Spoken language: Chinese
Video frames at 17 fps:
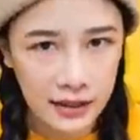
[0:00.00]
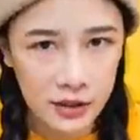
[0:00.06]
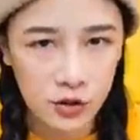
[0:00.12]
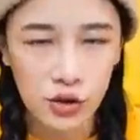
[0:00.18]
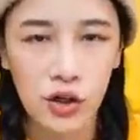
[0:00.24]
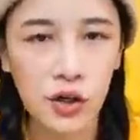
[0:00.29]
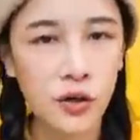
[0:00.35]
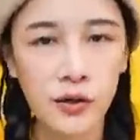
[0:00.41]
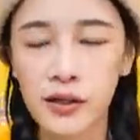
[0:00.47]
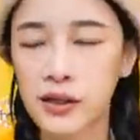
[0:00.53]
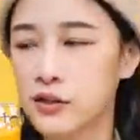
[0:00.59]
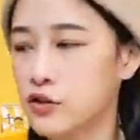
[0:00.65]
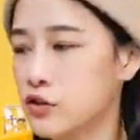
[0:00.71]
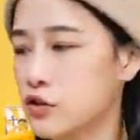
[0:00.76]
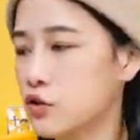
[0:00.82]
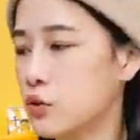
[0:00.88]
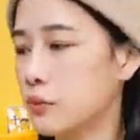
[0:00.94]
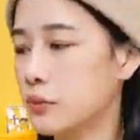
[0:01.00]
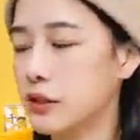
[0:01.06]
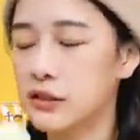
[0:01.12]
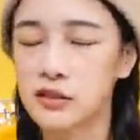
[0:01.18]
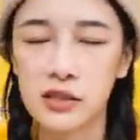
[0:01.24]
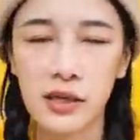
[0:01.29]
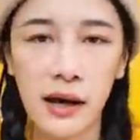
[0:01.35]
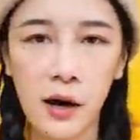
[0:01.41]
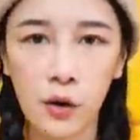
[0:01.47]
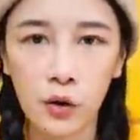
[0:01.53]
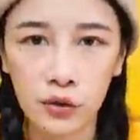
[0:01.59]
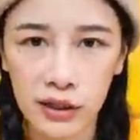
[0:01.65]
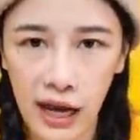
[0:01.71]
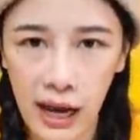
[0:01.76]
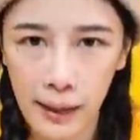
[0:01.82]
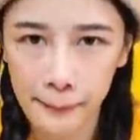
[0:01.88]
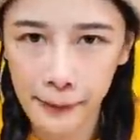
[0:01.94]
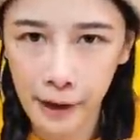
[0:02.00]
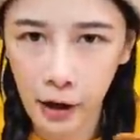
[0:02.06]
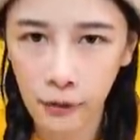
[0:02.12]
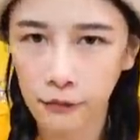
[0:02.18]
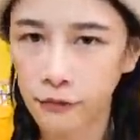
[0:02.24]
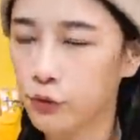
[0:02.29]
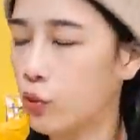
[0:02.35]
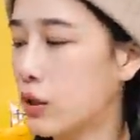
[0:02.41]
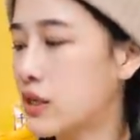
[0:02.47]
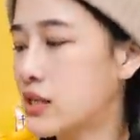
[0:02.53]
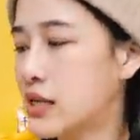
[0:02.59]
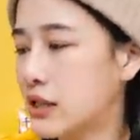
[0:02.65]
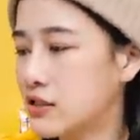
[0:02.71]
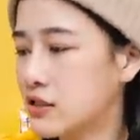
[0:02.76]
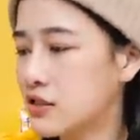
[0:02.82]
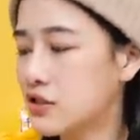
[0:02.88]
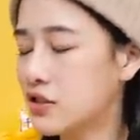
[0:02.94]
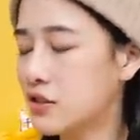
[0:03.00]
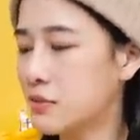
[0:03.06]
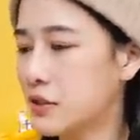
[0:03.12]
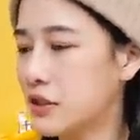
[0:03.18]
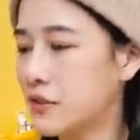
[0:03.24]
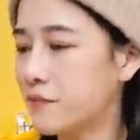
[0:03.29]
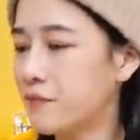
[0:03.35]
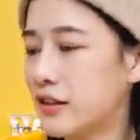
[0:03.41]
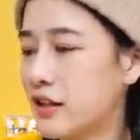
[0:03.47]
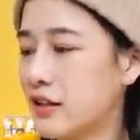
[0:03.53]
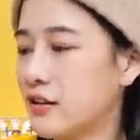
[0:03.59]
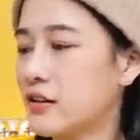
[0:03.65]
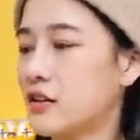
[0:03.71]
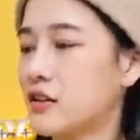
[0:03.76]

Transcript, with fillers: 最后一个就是我们的超大泡芙，我跟你讲，这是特别定